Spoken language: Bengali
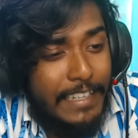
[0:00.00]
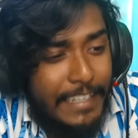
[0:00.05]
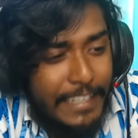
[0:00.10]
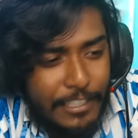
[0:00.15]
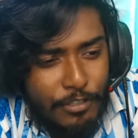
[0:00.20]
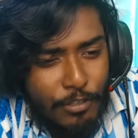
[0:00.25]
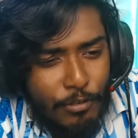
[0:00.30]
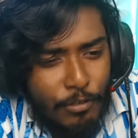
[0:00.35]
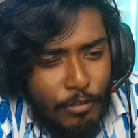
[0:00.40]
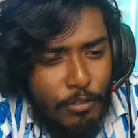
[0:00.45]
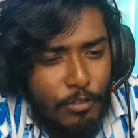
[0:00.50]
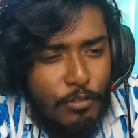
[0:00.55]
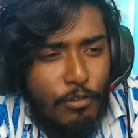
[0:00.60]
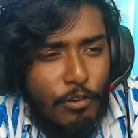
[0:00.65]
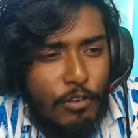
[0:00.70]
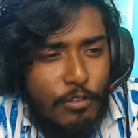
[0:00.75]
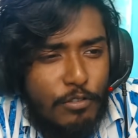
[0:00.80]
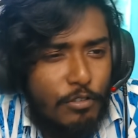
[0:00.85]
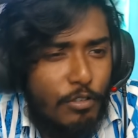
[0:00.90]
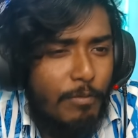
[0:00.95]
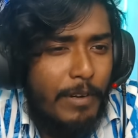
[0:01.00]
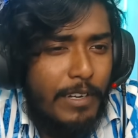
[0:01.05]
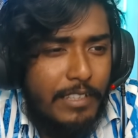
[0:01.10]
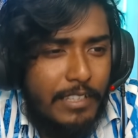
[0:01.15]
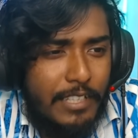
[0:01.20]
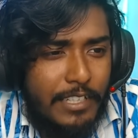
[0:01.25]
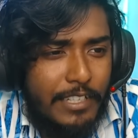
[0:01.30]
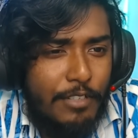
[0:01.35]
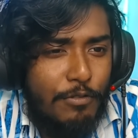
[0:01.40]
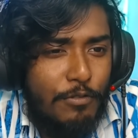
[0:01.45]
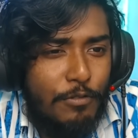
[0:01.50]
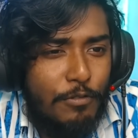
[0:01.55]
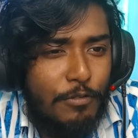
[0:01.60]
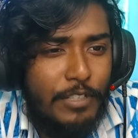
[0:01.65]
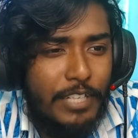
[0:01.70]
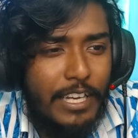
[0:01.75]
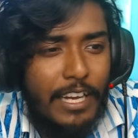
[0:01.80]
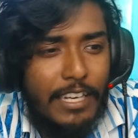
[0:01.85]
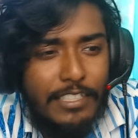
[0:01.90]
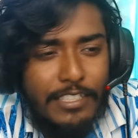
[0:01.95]
এই সকল নর্দমার থেকে
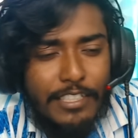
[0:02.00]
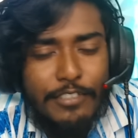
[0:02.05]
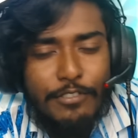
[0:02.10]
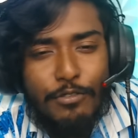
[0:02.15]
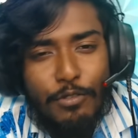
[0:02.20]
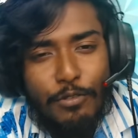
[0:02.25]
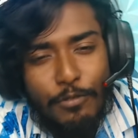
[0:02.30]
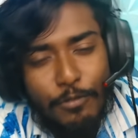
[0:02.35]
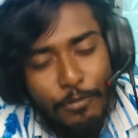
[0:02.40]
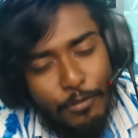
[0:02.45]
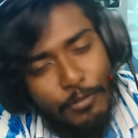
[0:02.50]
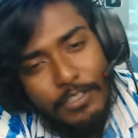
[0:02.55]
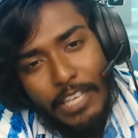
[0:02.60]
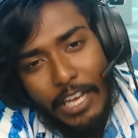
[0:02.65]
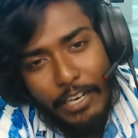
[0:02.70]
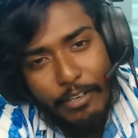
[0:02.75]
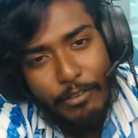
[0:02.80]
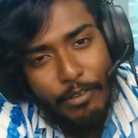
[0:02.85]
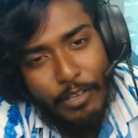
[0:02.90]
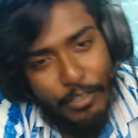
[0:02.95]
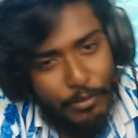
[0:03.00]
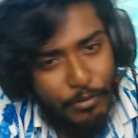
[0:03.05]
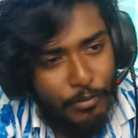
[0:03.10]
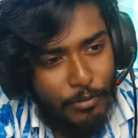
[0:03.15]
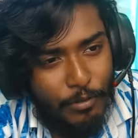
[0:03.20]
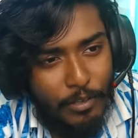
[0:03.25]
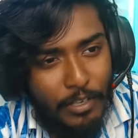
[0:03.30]
উঠে আসা জন্তু জানোয়ারগুলো